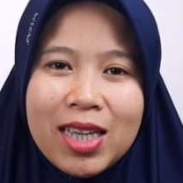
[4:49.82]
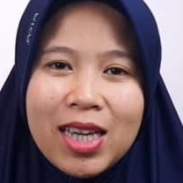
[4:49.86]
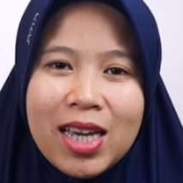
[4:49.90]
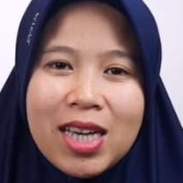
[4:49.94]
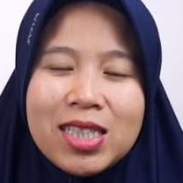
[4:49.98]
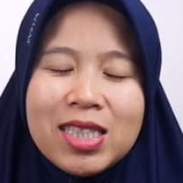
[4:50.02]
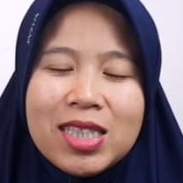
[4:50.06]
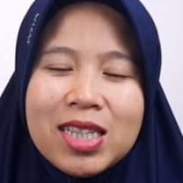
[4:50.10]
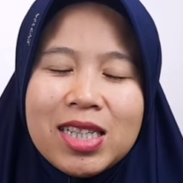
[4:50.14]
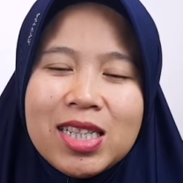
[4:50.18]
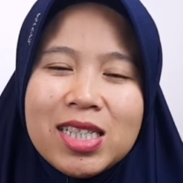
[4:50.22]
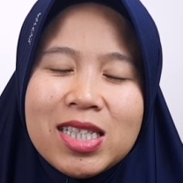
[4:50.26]

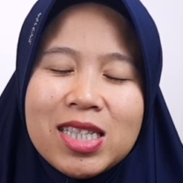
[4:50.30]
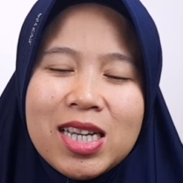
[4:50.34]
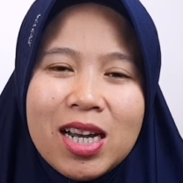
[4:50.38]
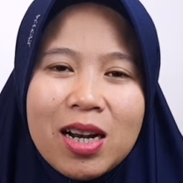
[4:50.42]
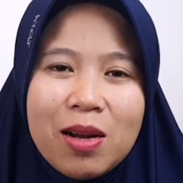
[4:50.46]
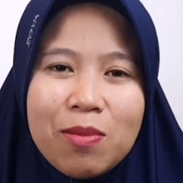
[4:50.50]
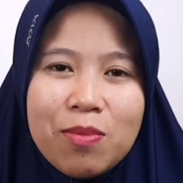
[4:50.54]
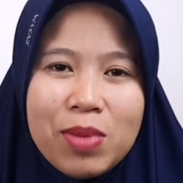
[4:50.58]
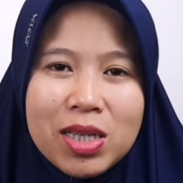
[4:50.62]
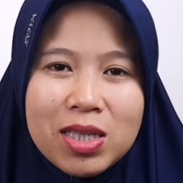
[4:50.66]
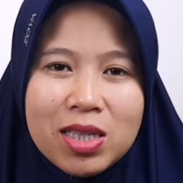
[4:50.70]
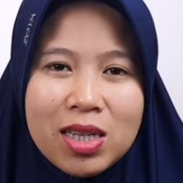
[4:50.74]
Ya, jadi
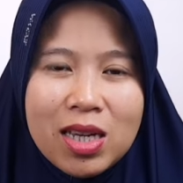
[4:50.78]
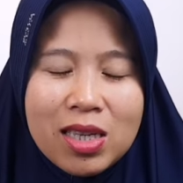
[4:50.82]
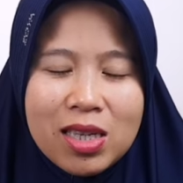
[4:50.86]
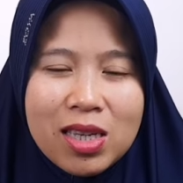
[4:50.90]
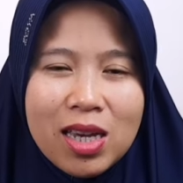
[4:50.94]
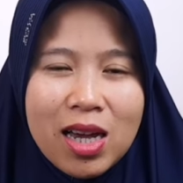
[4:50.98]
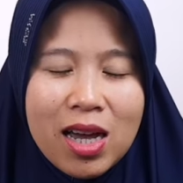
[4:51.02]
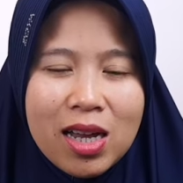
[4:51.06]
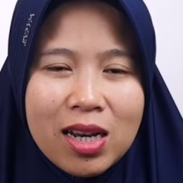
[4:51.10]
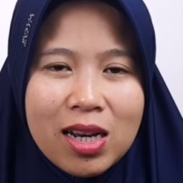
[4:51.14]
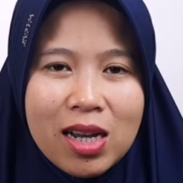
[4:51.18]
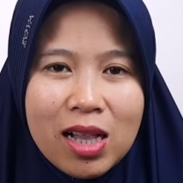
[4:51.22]
cara
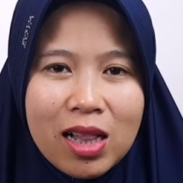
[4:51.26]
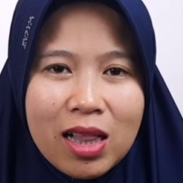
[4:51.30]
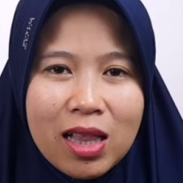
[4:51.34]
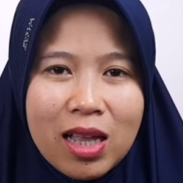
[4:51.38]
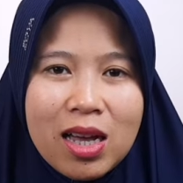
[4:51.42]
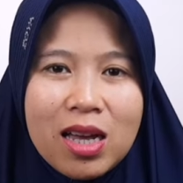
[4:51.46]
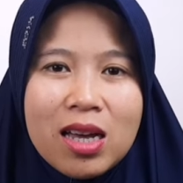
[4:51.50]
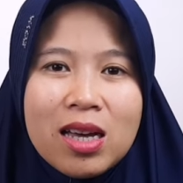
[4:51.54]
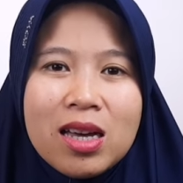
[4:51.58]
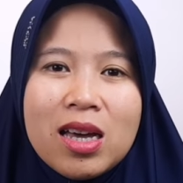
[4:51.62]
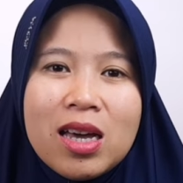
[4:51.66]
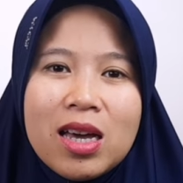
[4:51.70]
bacanya
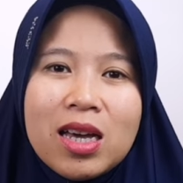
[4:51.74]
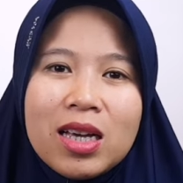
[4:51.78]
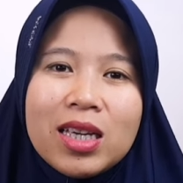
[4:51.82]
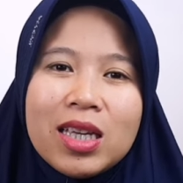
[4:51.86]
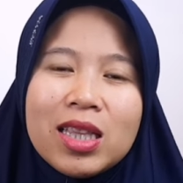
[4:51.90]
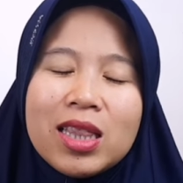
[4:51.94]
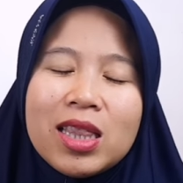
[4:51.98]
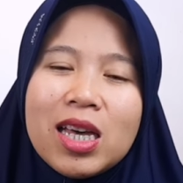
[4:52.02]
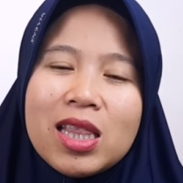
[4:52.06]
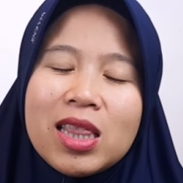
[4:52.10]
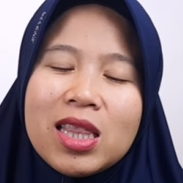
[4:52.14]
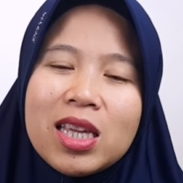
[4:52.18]
adalah
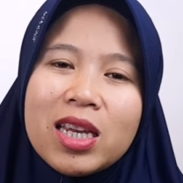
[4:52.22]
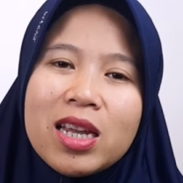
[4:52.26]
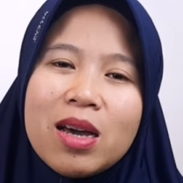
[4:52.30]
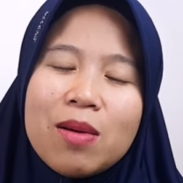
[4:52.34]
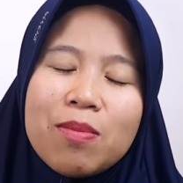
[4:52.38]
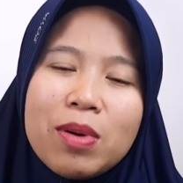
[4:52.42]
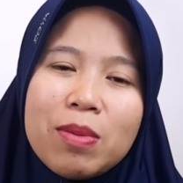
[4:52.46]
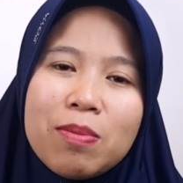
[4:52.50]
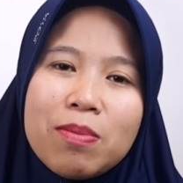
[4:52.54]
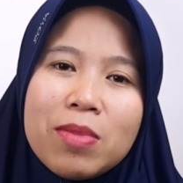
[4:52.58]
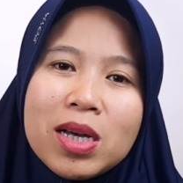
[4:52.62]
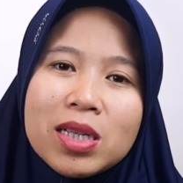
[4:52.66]
kita
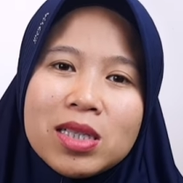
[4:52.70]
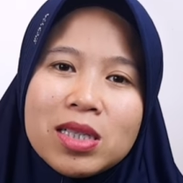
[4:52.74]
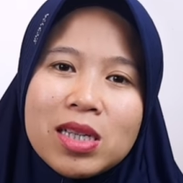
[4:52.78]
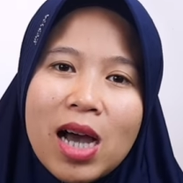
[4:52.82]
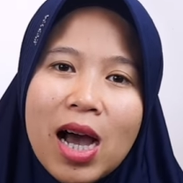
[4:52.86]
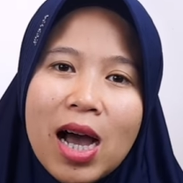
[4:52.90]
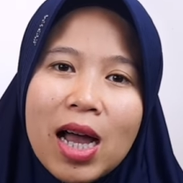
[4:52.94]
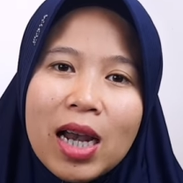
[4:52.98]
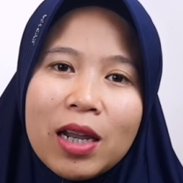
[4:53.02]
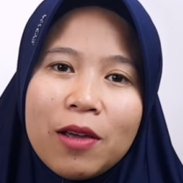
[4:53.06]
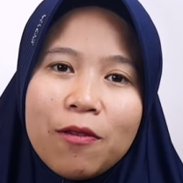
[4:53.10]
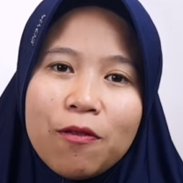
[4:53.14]
tidak membaca
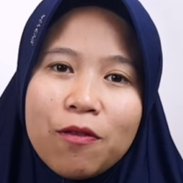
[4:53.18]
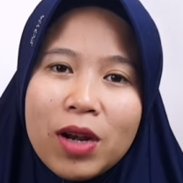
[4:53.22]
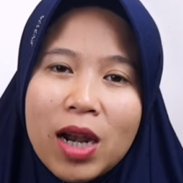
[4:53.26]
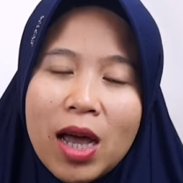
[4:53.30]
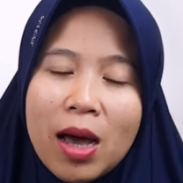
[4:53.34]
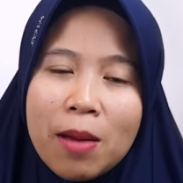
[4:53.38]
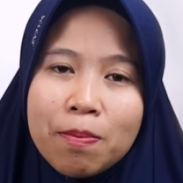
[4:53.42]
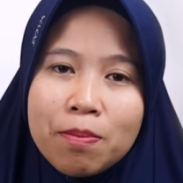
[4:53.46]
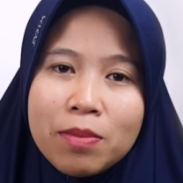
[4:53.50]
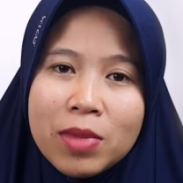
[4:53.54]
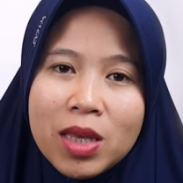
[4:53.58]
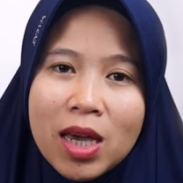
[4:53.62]
alif
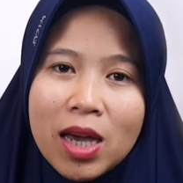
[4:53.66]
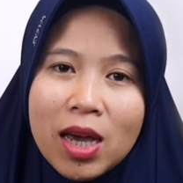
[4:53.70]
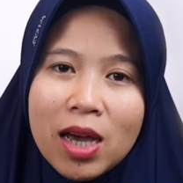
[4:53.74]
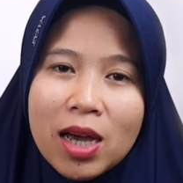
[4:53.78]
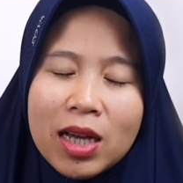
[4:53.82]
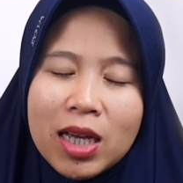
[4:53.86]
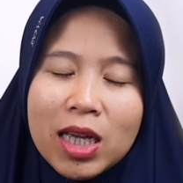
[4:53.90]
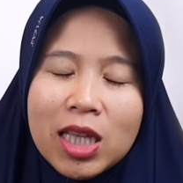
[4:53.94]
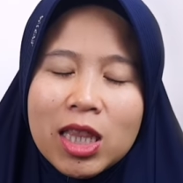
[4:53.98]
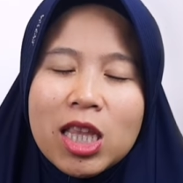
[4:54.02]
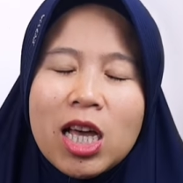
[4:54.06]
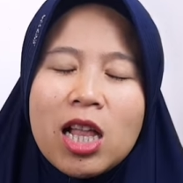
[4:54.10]

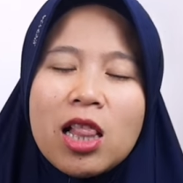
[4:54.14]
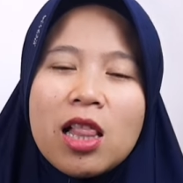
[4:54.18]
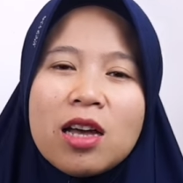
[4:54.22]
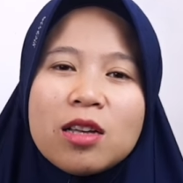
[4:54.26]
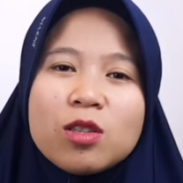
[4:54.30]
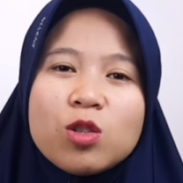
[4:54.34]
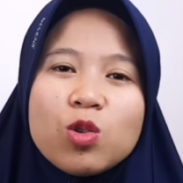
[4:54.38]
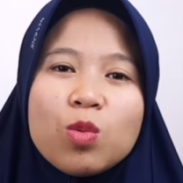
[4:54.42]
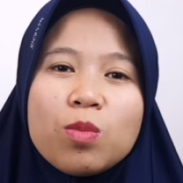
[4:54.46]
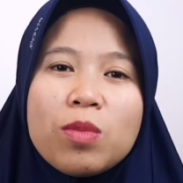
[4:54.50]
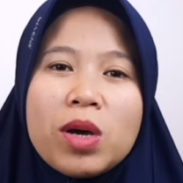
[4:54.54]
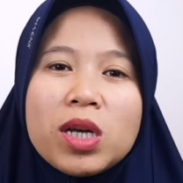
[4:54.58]
lamnya, kita
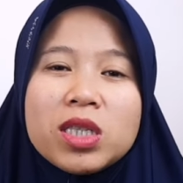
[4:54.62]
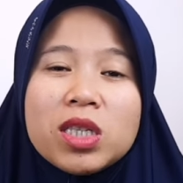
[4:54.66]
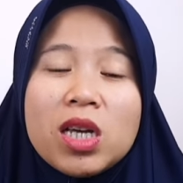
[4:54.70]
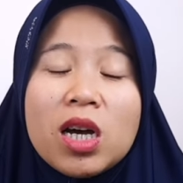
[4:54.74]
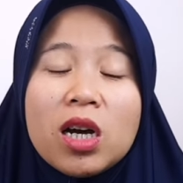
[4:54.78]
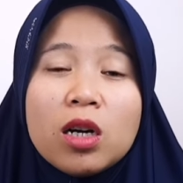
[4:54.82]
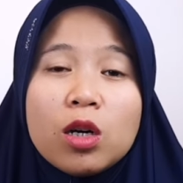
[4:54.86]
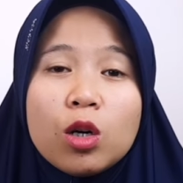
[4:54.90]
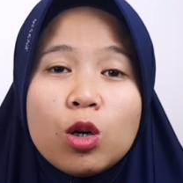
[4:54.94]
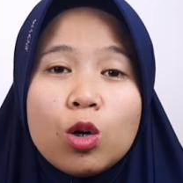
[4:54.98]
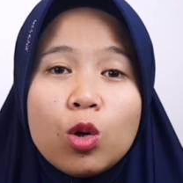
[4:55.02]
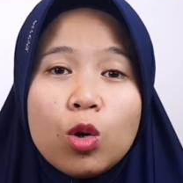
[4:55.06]
langsung
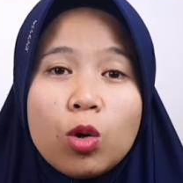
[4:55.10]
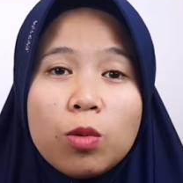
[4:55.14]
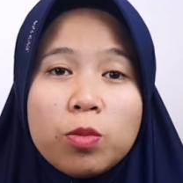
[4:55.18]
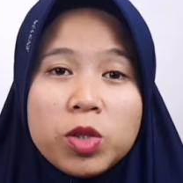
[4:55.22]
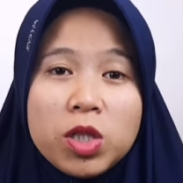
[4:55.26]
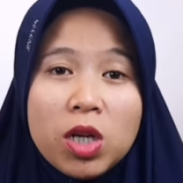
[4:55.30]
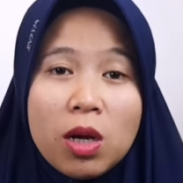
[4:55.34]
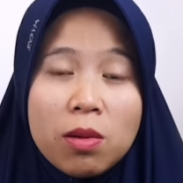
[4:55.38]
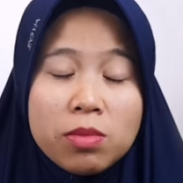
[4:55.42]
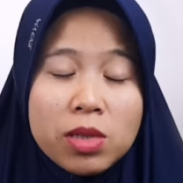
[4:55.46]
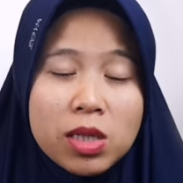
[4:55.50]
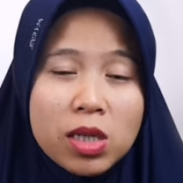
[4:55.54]
baca ke huruf
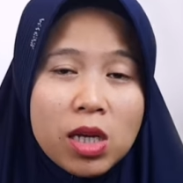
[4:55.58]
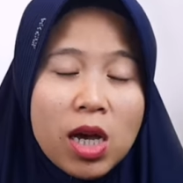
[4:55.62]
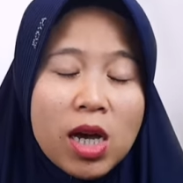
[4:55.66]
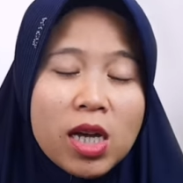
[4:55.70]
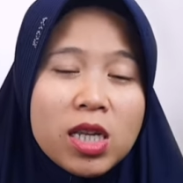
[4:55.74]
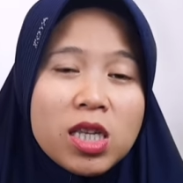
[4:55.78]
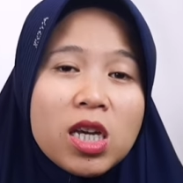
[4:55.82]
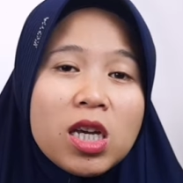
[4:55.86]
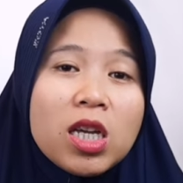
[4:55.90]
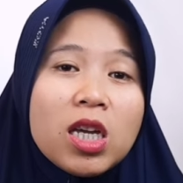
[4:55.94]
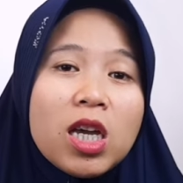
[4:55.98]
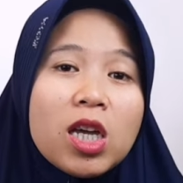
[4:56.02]

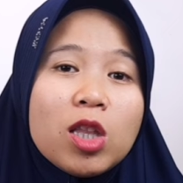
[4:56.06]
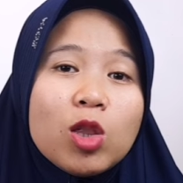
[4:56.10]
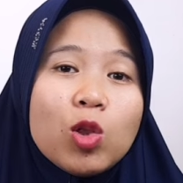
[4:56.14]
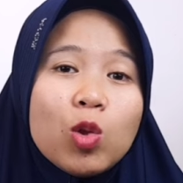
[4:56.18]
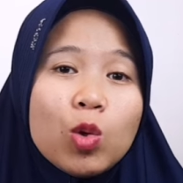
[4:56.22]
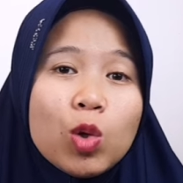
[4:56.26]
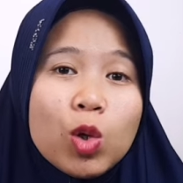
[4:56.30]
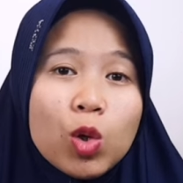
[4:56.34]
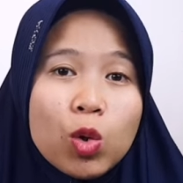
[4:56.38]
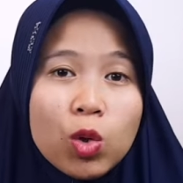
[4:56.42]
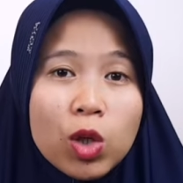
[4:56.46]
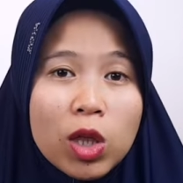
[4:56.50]
syamsiahnya
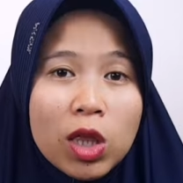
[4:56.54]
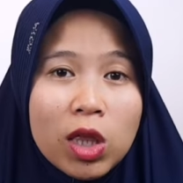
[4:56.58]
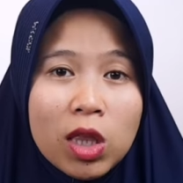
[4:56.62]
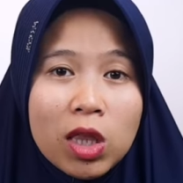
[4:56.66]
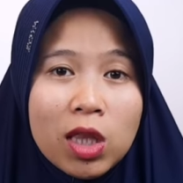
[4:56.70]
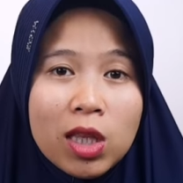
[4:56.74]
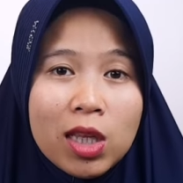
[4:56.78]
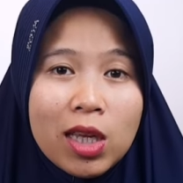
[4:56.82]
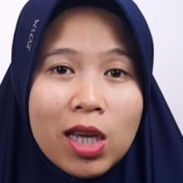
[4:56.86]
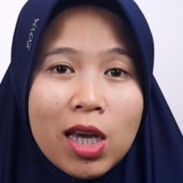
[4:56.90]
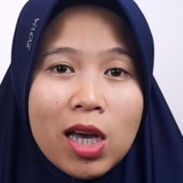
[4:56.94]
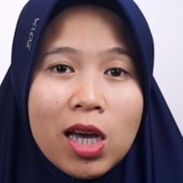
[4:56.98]
yaitu nun,
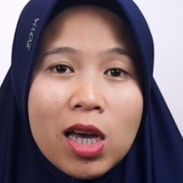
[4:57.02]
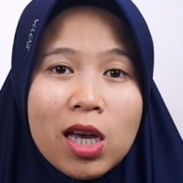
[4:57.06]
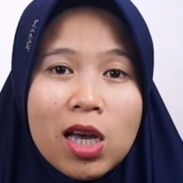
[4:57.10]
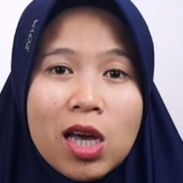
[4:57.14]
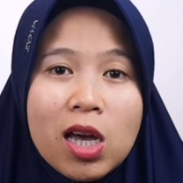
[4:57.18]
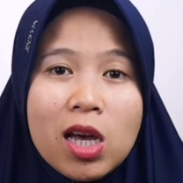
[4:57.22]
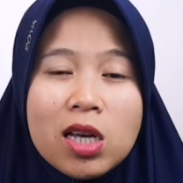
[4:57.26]
ya.